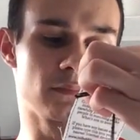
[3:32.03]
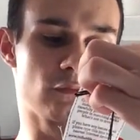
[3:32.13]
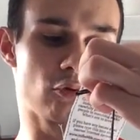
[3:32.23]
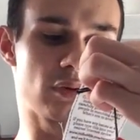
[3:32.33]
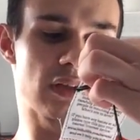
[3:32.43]

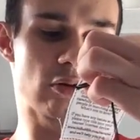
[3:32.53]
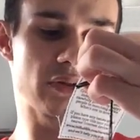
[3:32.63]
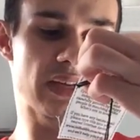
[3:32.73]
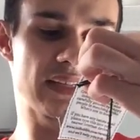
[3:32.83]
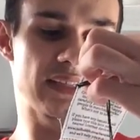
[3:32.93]
Donc là,
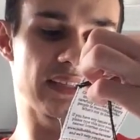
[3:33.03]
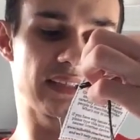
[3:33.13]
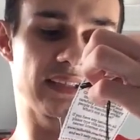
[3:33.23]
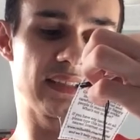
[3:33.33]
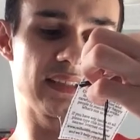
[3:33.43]
on a les,
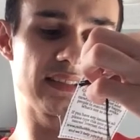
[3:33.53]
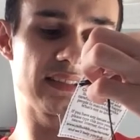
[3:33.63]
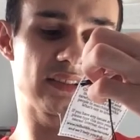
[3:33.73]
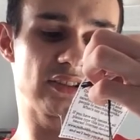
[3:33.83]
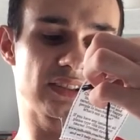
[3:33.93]

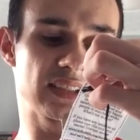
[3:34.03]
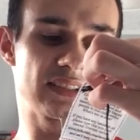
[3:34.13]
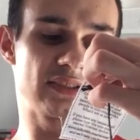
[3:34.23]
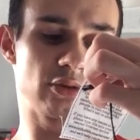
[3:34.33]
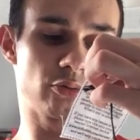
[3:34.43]

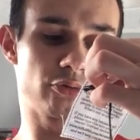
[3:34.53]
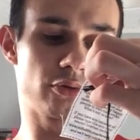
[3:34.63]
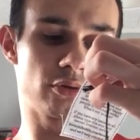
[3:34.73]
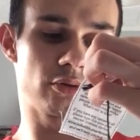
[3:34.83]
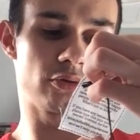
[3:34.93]
restrictions
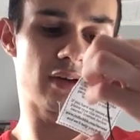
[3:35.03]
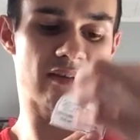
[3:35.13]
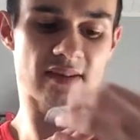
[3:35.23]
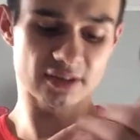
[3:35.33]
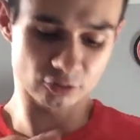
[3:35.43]
de,
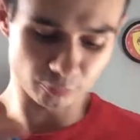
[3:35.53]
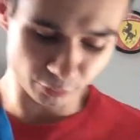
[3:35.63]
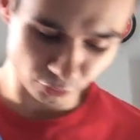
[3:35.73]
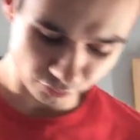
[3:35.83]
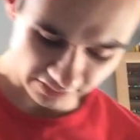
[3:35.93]
lavage qu'on
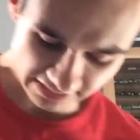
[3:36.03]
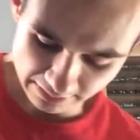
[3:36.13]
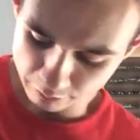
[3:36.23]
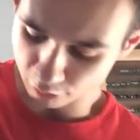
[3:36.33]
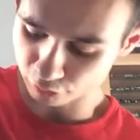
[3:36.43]
peut retrouver
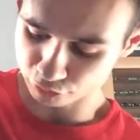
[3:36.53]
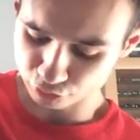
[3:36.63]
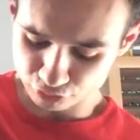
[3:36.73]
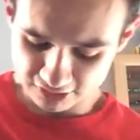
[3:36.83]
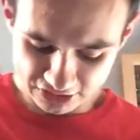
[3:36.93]
également en
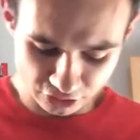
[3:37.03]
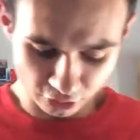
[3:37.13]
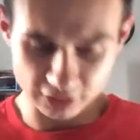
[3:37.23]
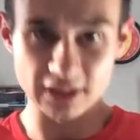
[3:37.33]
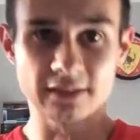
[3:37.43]
dessous du
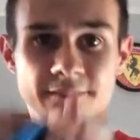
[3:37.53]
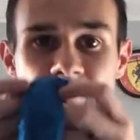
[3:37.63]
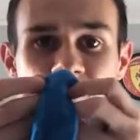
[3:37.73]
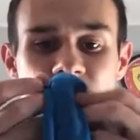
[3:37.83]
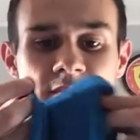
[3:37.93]
t-shirt là.
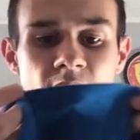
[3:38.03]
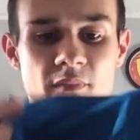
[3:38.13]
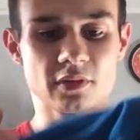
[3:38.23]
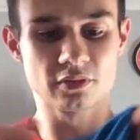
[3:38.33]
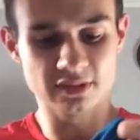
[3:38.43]

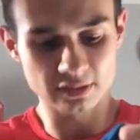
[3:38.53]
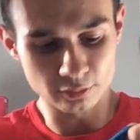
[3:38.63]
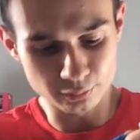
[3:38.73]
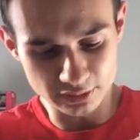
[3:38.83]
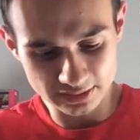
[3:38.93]
Je veux dire,
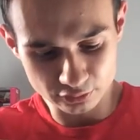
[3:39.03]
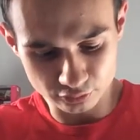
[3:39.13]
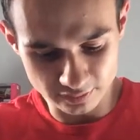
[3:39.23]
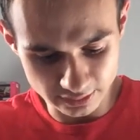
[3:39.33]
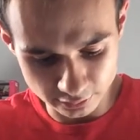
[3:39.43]
on peut les
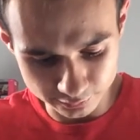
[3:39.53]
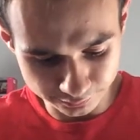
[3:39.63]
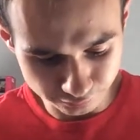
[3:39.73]
retrouver euh,